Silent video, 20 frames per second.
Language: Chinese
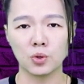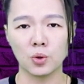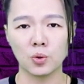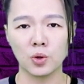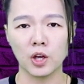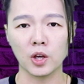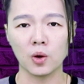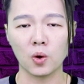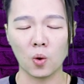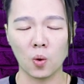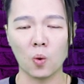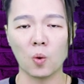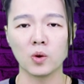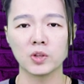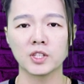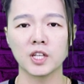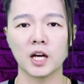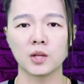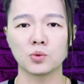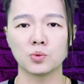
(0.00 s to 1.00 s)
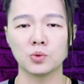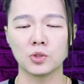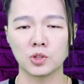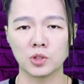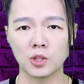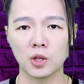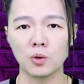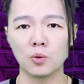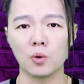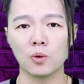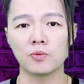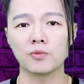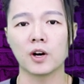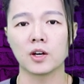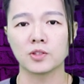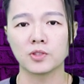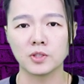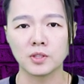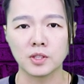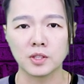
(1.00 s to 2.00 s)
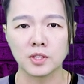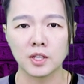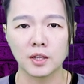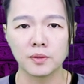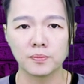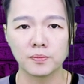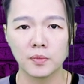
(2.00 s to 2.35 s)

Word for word: 都可以活下去的生活方式的人，